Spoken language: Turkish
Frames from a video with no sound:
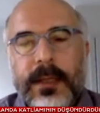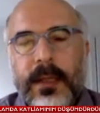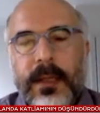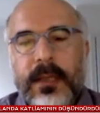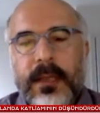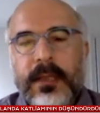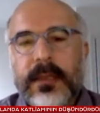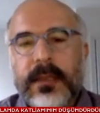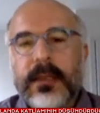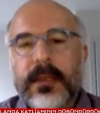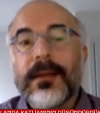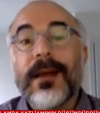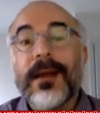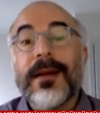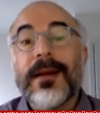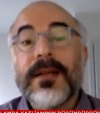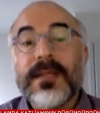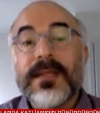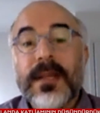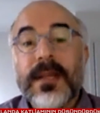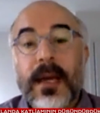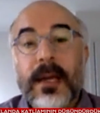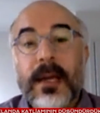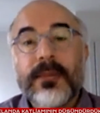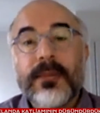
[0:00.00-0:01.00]
azınlıklara
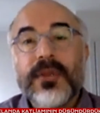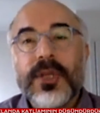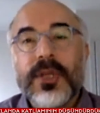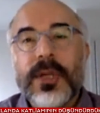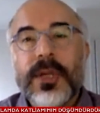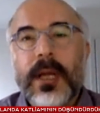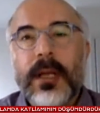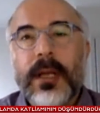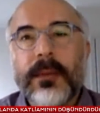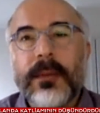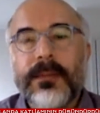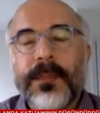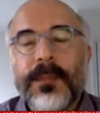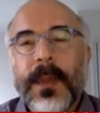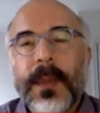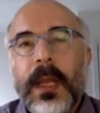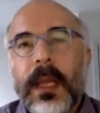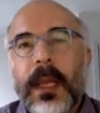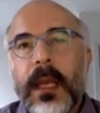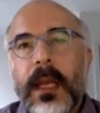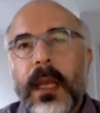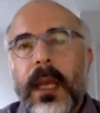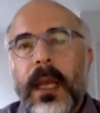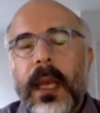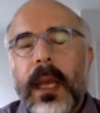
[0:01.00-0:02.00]
sahip çıkan
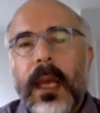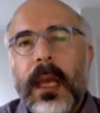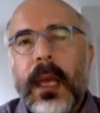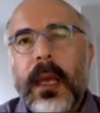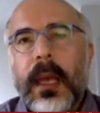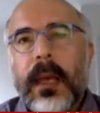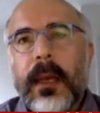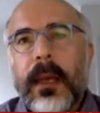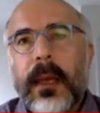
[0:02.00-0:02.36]
e,